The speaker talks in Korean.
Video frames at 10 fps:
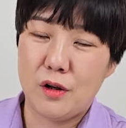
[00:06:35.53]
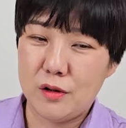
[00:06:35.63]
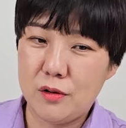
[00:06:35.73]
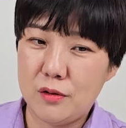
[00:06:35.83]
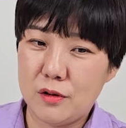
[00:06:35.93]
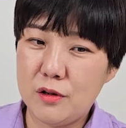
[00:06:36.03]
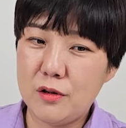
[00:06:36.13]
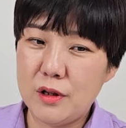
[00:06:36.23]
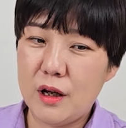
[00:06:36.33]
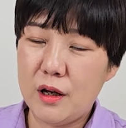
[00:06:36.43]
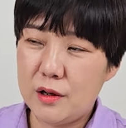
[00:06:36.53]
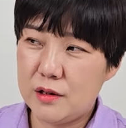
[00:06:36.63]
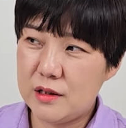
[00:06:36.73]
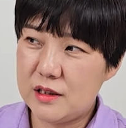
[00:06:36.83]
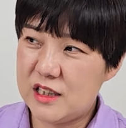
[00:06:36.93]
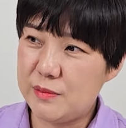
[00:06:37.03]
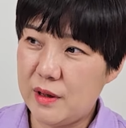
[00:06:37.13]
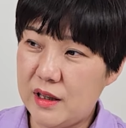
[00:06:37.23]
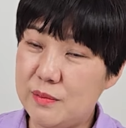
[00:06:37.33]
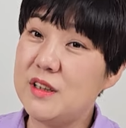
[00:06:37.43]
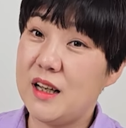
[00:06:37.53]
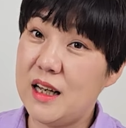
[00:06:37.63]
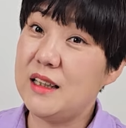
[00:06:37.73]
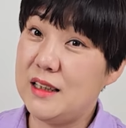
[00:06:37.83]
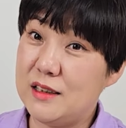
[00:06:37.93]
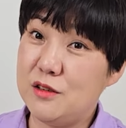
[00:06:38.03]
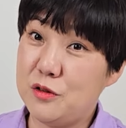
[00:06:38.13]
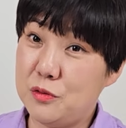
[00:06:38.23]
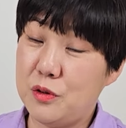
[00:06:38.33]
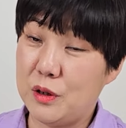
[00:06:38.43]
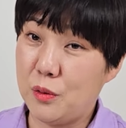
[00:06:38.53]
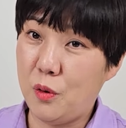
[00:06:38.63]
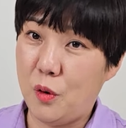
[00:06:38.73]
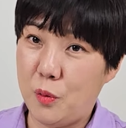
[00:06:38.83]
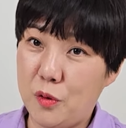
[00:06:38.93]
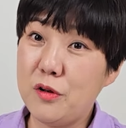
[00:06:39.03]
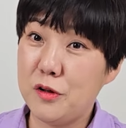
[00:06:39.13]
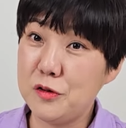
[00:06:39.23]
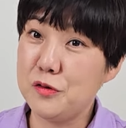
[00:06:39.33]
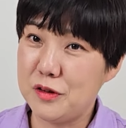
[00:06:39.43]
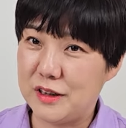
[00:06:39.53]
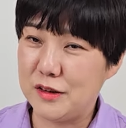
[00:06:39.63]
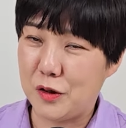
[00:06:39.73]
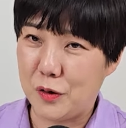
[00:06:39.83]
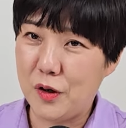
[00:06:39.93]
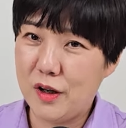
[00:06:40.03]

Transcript: 어, 그런데 이 집에 임차인이 있을 수도 있고 뭐 그럴 수도 있어요.